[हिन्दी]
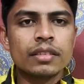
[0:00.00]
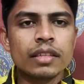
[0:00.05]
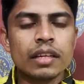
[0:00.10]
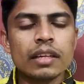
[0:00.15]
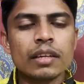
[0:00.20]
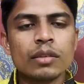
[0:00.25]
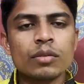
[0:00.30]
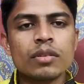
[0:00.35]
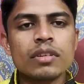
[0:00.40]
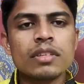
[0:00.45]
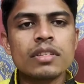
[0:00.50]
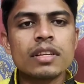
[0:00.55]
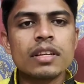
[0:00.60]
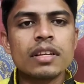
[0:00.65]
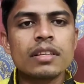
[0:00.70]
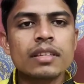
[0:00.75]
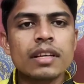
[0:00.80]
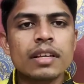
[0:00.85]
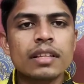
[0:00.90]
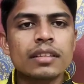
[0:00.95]
चलिए तो इसी
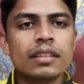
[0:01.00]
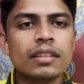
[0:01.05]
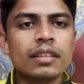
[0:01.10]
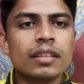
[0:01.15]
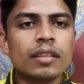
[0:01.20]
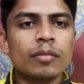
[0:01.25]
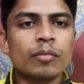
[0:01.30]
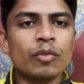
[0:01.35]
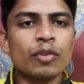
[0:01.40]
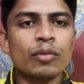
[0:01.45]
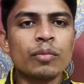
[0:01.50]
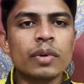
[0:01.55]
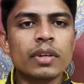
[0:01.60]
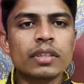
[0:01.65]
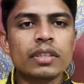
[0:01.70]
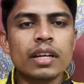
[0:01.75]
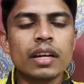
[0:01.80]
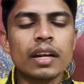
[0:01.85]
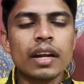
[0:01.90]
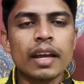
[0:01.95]
के साथ मूव
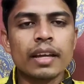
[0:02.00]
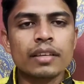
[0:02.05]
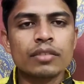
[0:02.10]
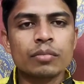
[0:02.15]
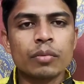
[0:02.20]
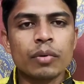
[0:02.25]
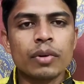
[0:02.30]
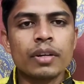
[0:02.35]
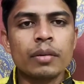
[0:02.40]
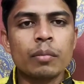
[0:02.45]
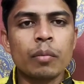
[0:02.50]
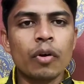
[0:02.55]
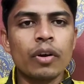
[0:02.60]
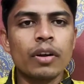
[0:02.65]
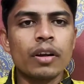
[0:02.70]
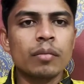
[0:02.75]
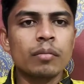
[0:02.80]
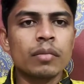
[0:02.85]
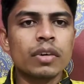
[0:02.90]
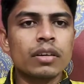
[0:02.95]
करते हैं नेक्स्ट पॉइंट
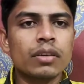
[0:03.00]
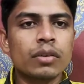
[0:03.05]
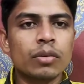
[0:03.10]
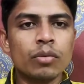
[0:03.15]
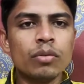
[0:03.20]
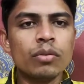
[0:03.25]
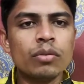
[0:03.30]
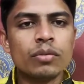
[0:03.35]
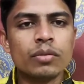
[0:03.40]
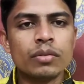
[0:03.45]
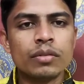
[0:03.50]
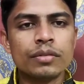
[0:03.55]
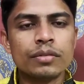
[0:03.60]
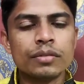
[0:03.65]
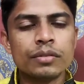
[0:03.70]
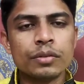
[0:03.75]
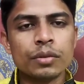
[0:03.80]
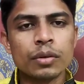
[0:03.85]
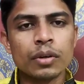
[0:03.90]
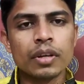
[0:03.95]
पॉइंट नंबर टू
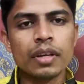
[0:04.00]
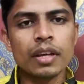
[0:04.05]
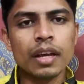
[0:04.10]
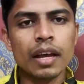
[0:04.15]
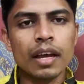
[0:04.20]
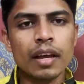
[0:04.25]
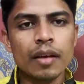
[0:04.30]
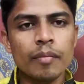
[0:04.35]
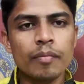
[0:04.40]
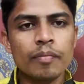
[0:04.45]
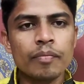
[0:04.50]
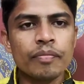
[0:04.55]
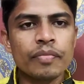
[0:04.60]
जो कि है